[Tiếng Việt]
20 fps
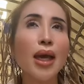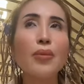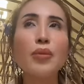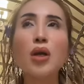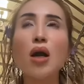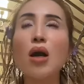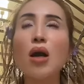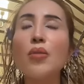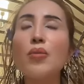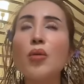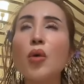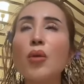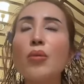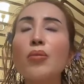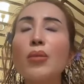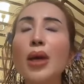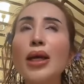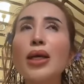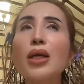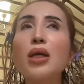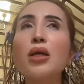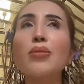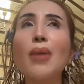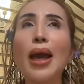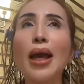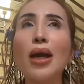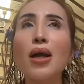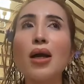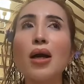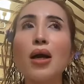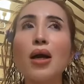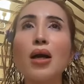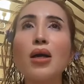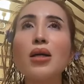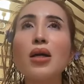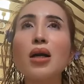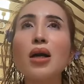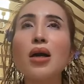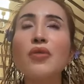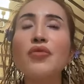em có một mấy người bạn
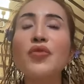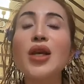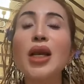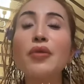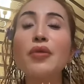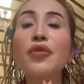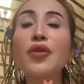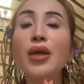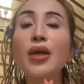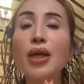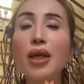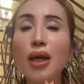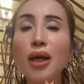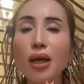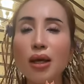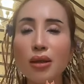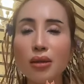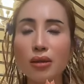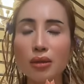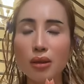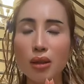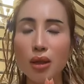ở ờ, Philadelphia uh,